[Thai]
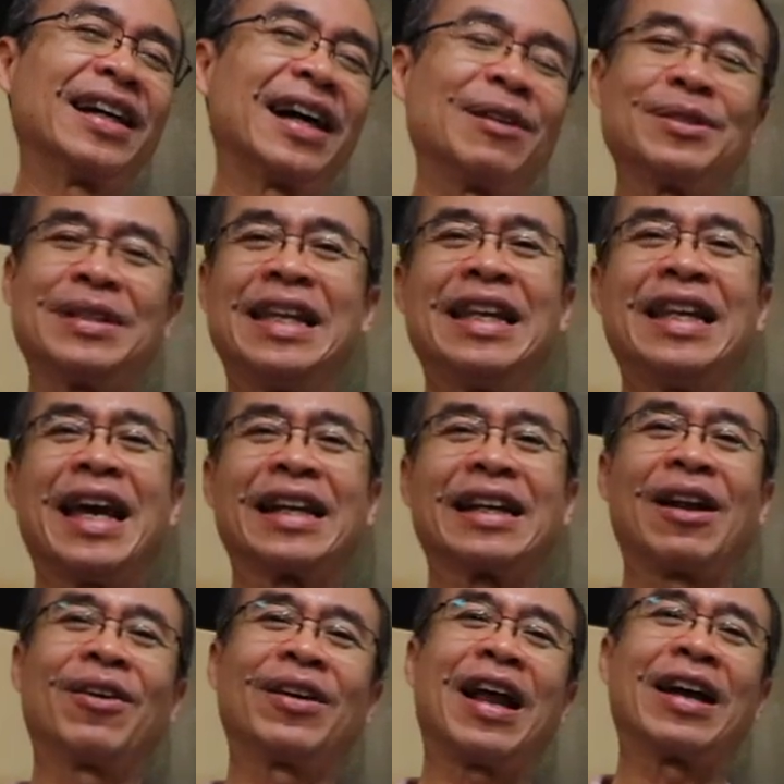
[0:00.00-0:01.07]
เขาซีเรียส
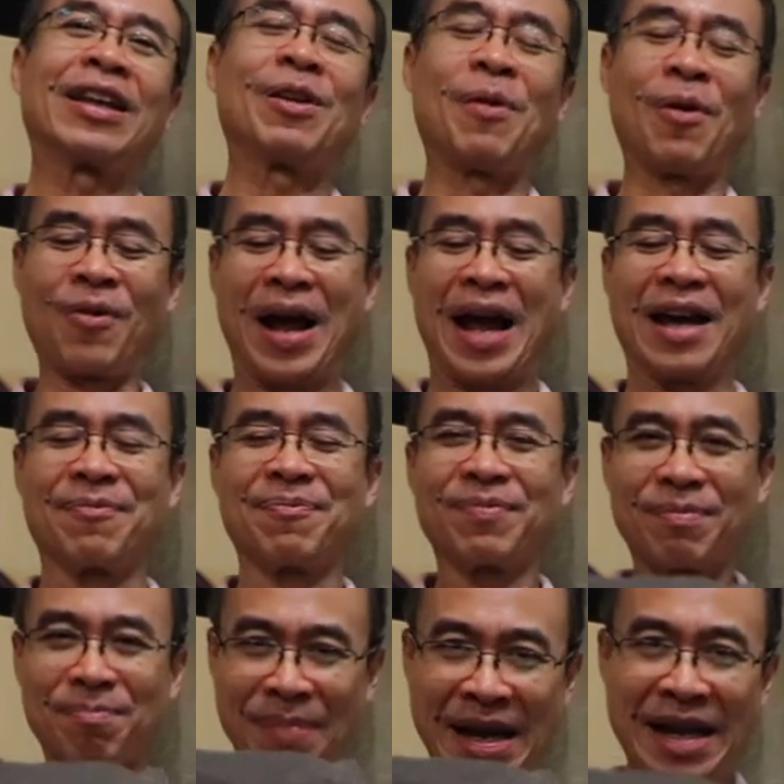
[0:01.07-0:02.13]
เราก็ต้องบอกว่า
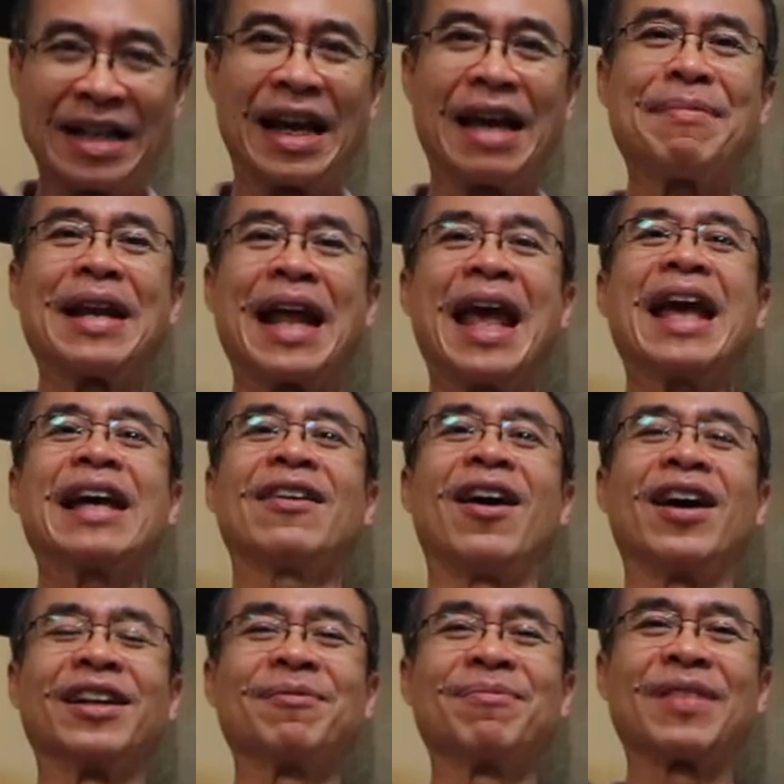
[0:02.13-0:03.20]
พึงให้มันแห้งก่
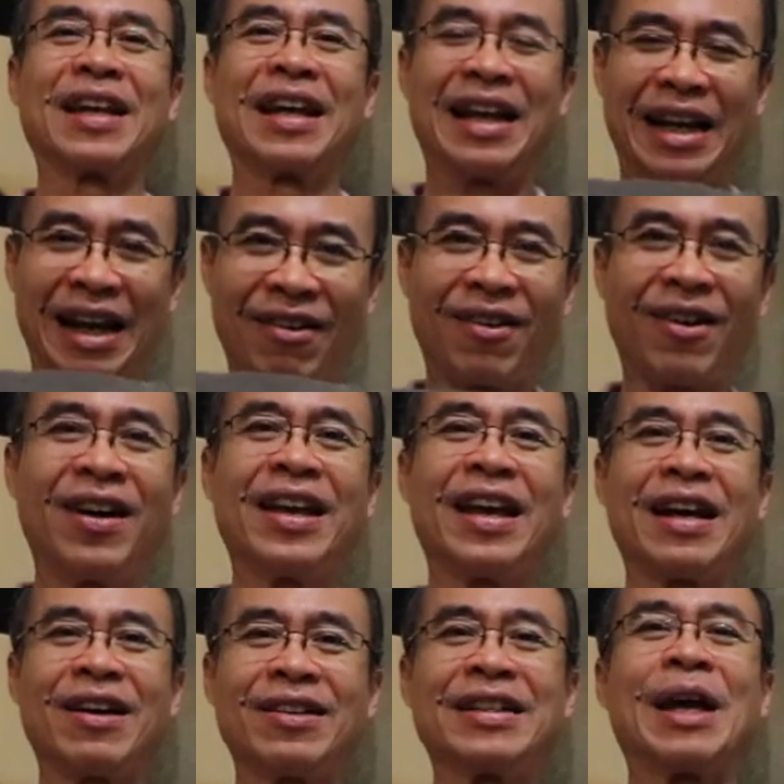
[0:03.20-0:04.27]
อน แล้วค่อย
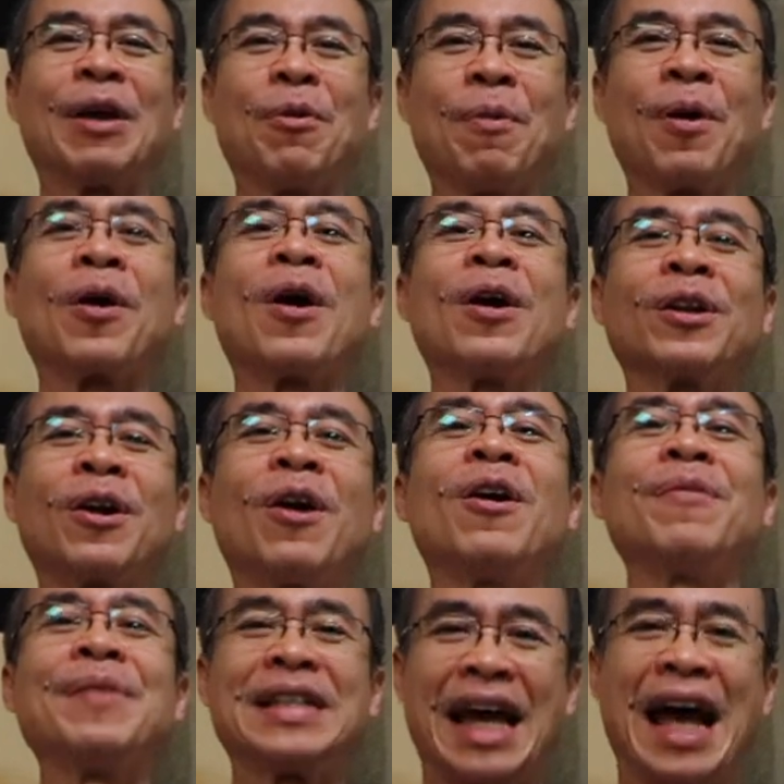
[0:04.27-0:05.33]
เอาใส่อุปกรณ์กล้องอ
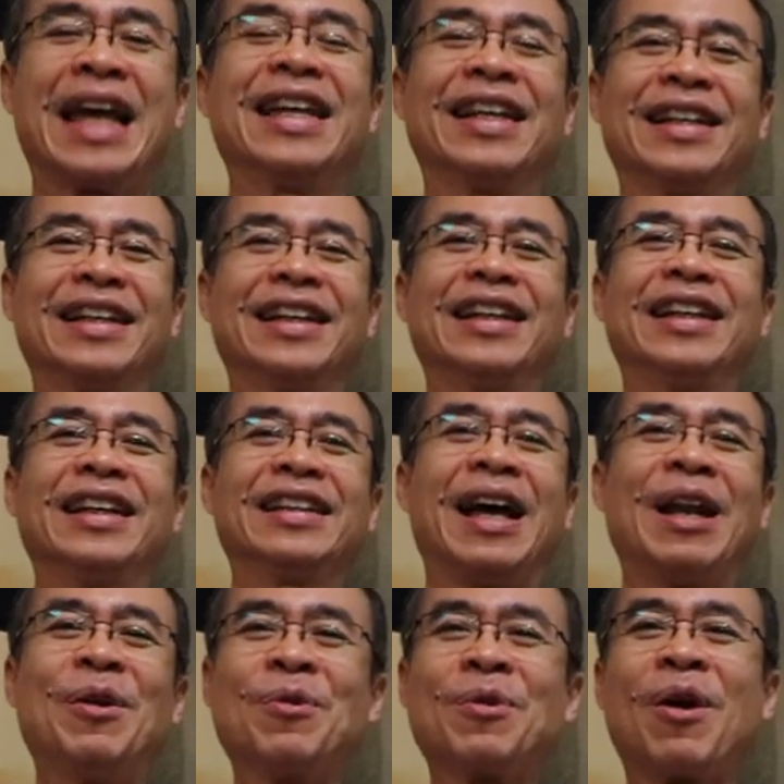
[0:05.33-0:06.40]
อกไปใช้
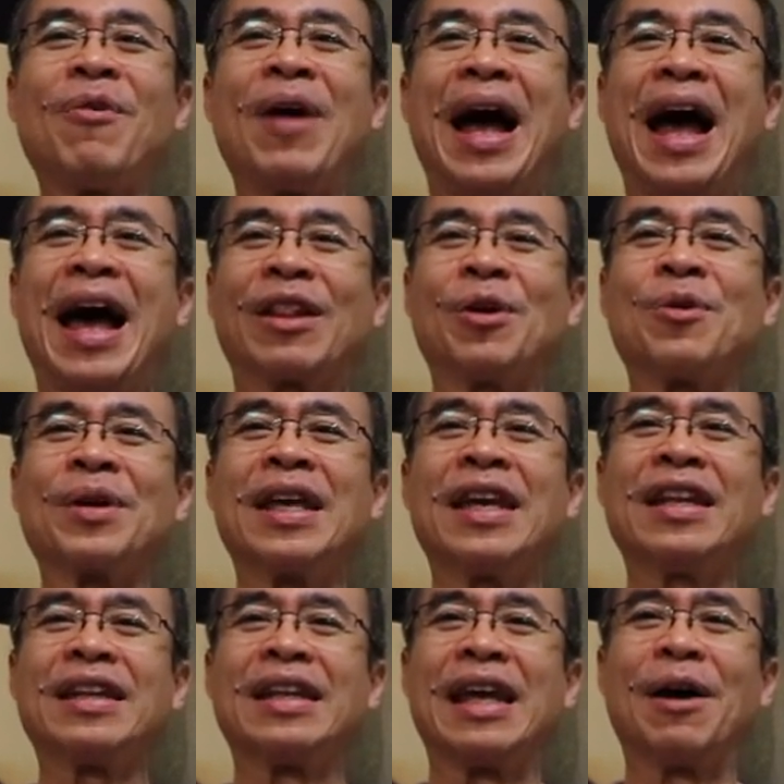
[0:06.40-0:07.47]
แต่ลุงก็ว่าตรงนี้
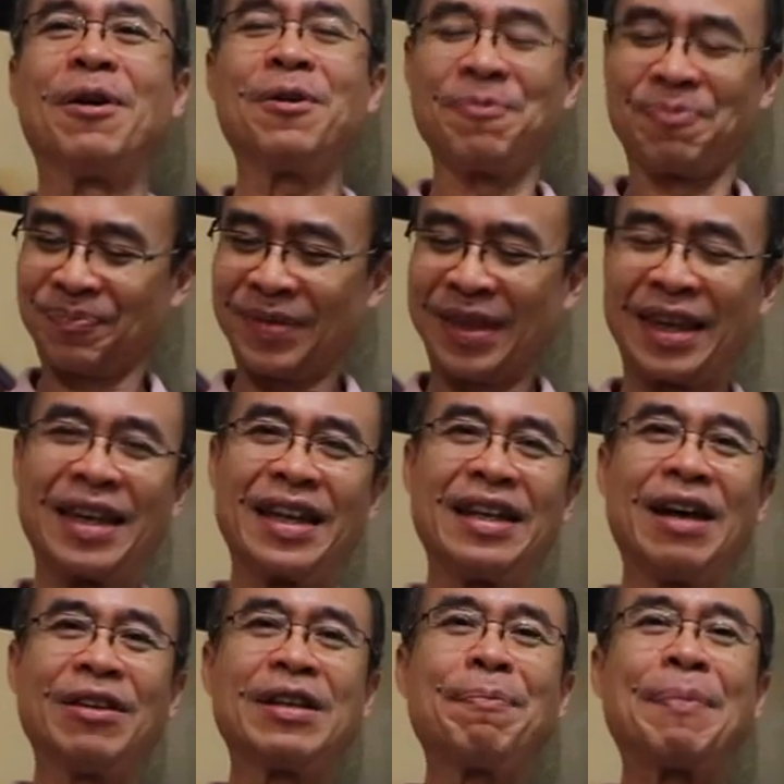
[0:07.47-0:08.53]
เดี๋ยว
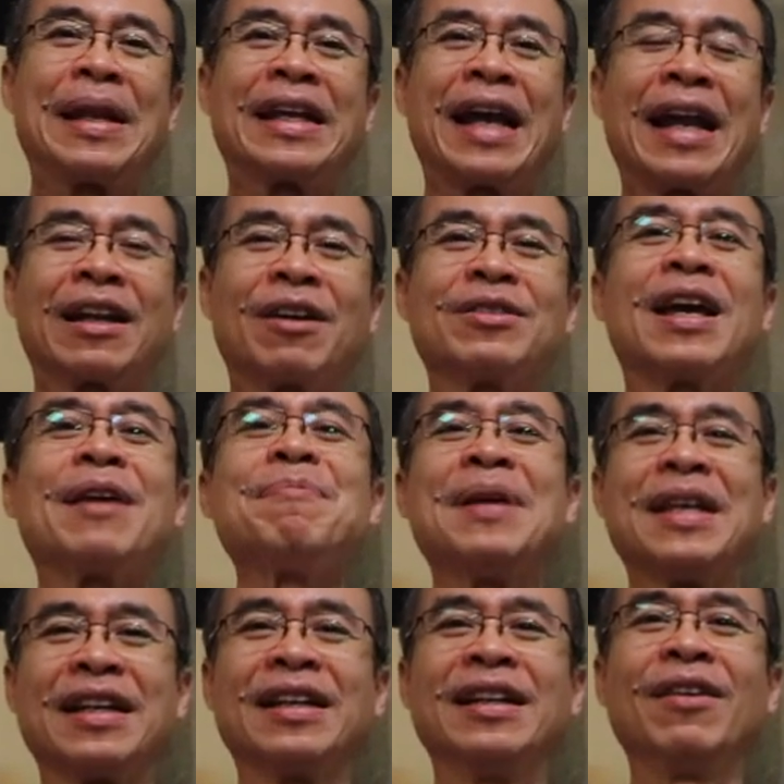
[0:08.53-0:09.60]
เดี๋ยวจะเป็นการเข้าใจ
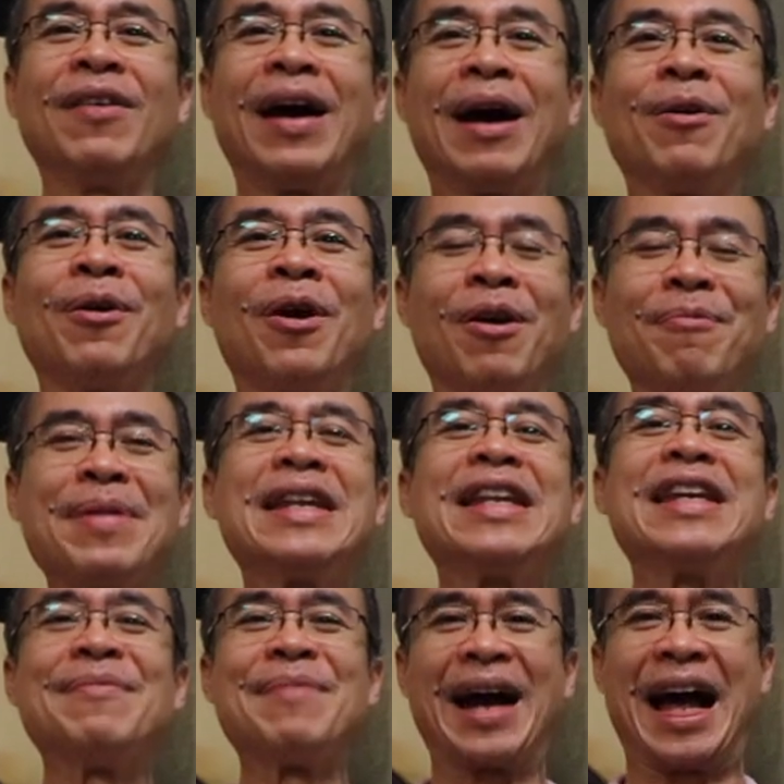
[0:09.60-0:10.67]
ผิด นึกว่าเอาของไม่
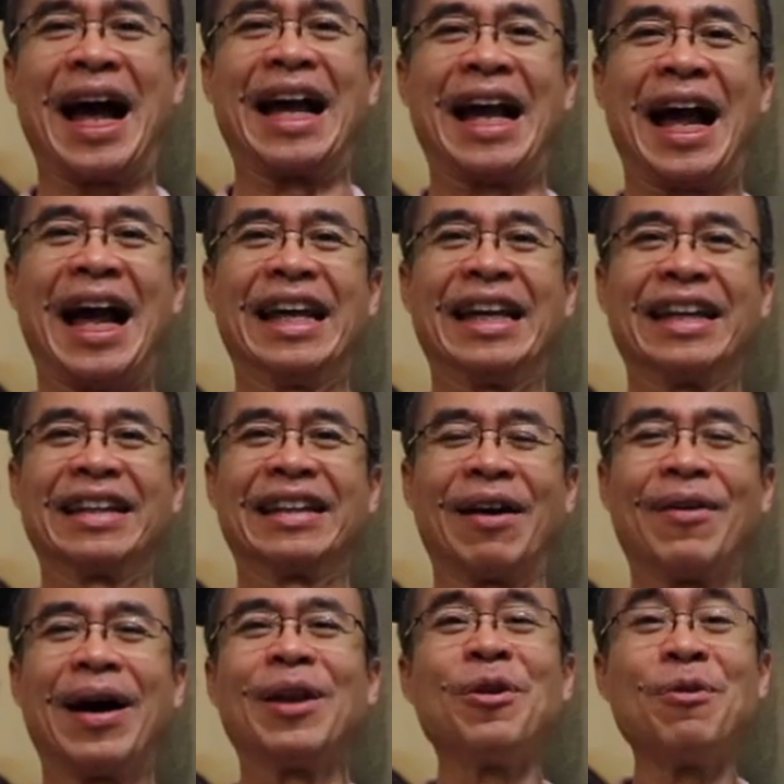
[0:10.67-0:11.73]
ดีมาขายให้ แต่
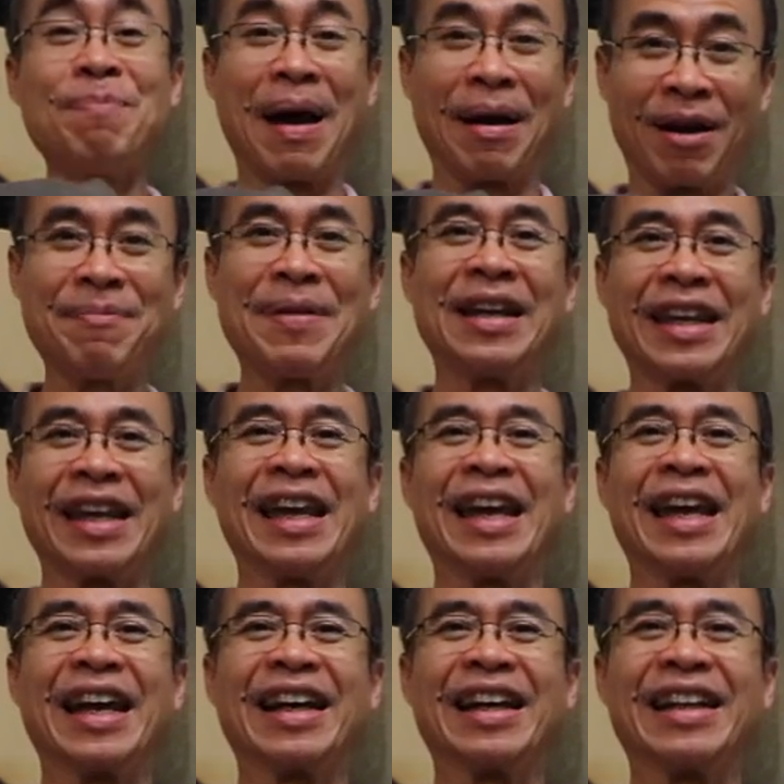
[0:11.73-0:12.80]
ว่ารูปแบบเขาเป็นอย่างนี้
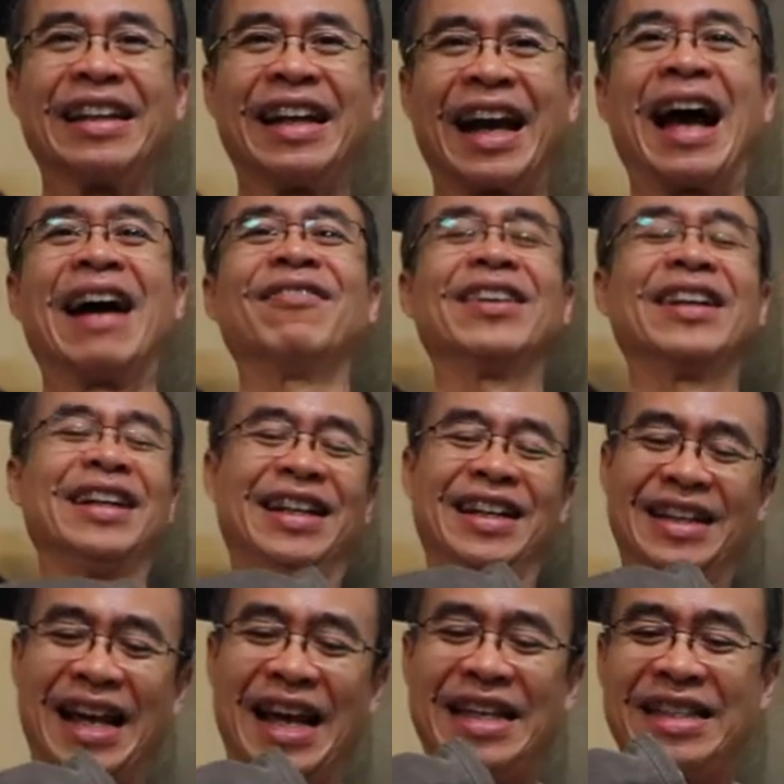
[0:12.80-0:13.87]
เองนะครับ
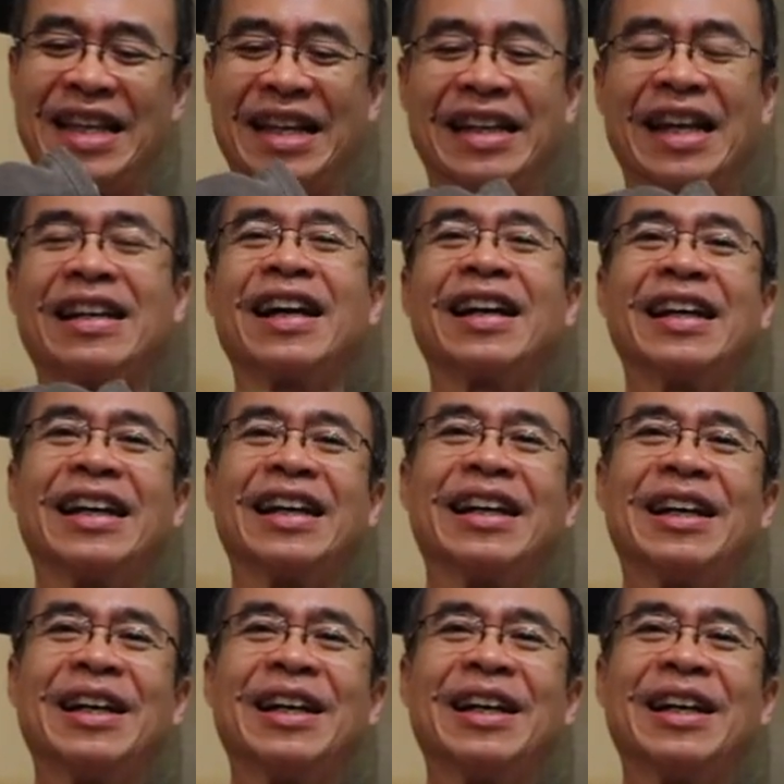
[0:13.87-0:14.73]
และอีกสิ่งหนึ่งก็คือ